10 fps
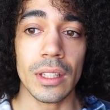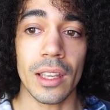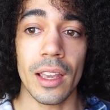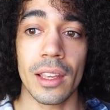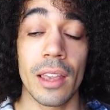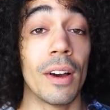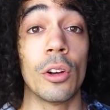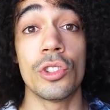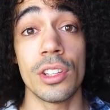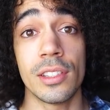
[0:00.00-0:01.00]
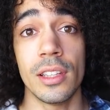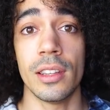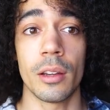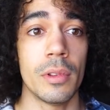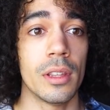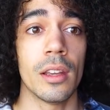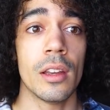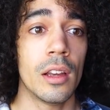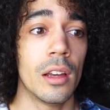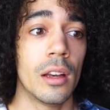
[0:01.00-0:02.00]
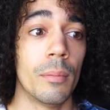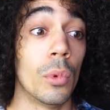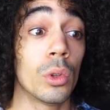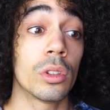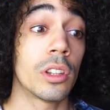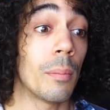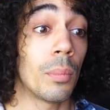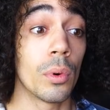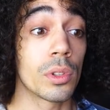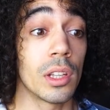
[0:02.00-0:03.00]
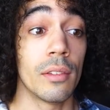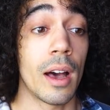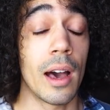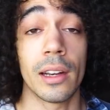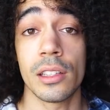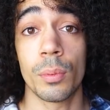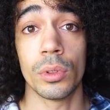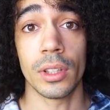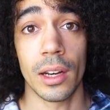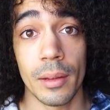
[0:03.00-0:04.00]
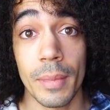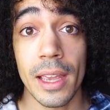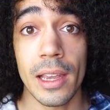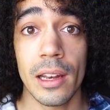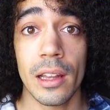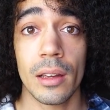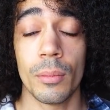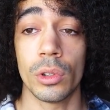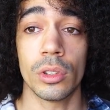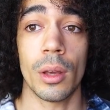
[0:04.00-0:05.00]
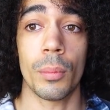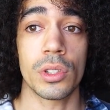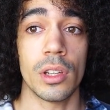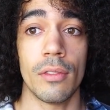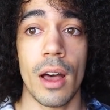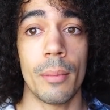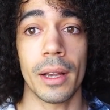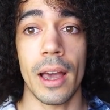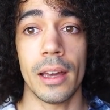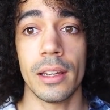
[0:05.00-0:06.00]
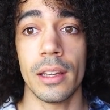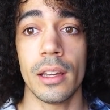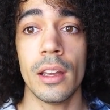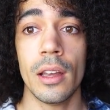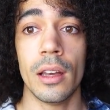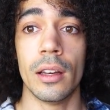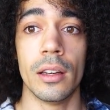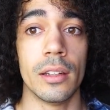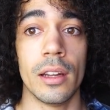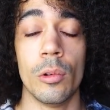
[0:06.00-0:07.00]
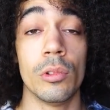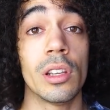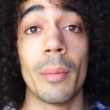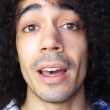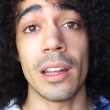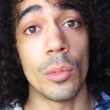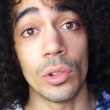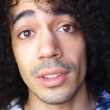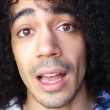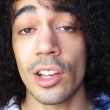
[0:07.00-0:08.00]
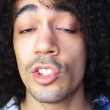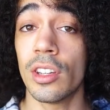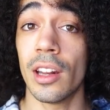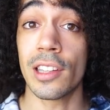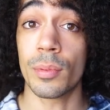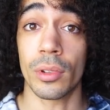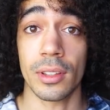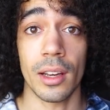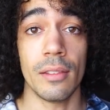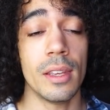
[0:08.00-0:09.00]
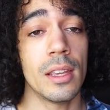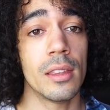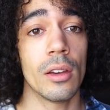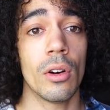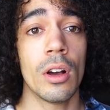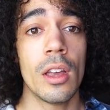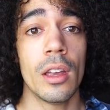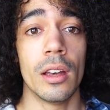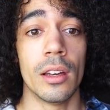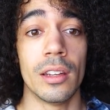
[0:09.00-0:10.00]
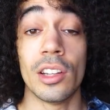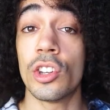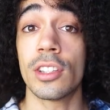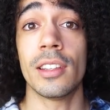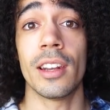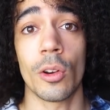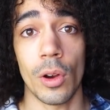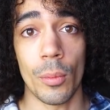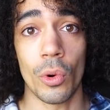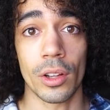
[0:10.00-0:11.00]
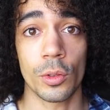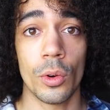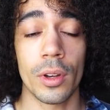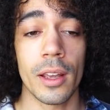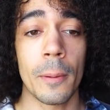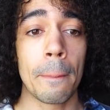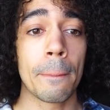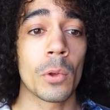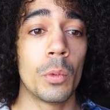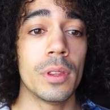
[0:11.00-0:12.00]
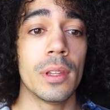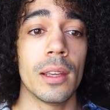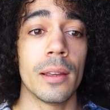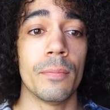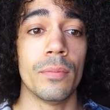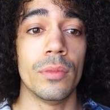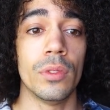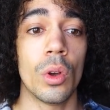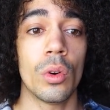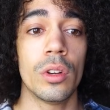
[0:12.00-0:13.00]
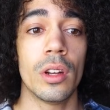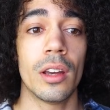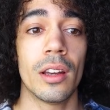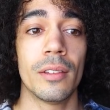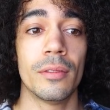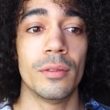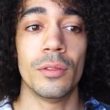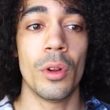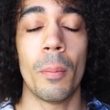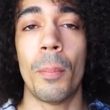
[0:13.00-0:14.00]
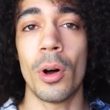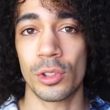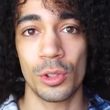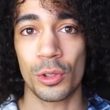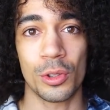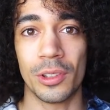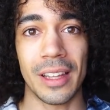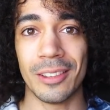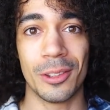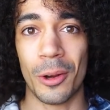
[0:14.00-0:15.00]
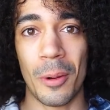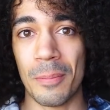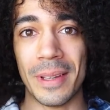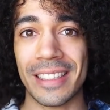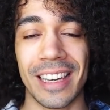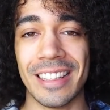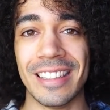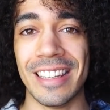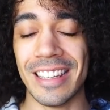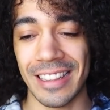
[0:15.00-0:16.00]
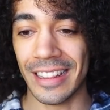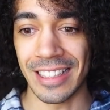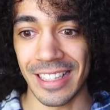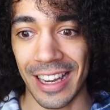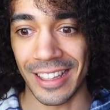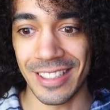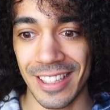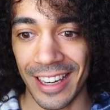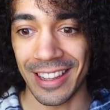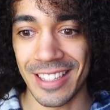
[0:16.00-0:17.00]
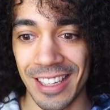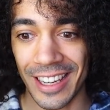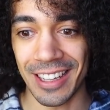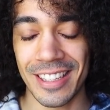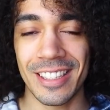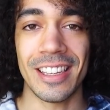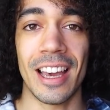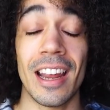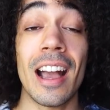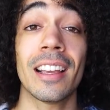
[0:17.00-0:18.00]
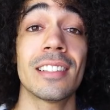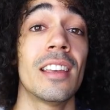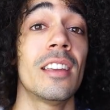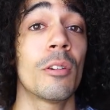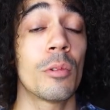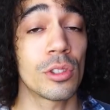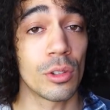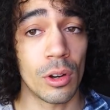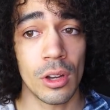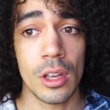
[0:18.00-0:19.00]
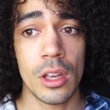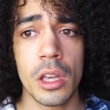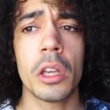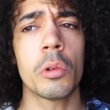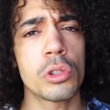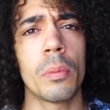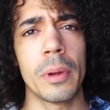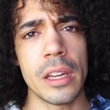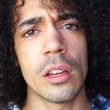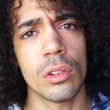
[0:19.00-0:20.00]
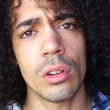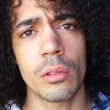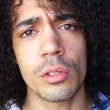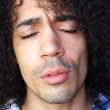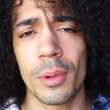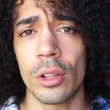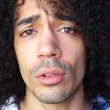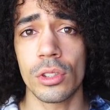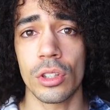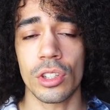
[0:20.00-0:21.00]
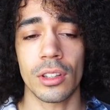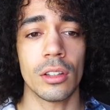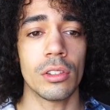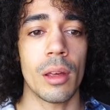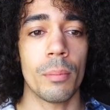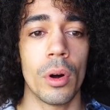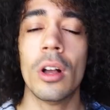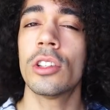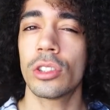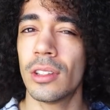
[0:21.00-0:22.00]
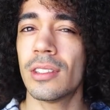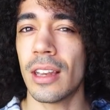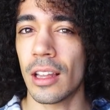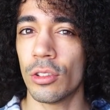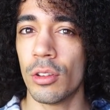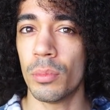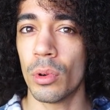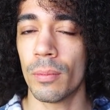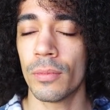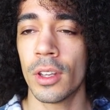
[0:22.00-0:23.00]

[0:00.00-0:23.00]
che, che vanno gestite, quindi molto tempo se ne va a rispondere alle mail, molto tempo se ne va magari eh, nell'ultimare i montaggi, nell'esportare i video, eh, nel gestire i collaboratori quindi mm, non, non posso soltanto pensare di disegnare, disegnare, disegnare, disegnare, anche se in questo in questo periodo, in questo periodo visto che c'è tanto tempo, sto disegnando di più.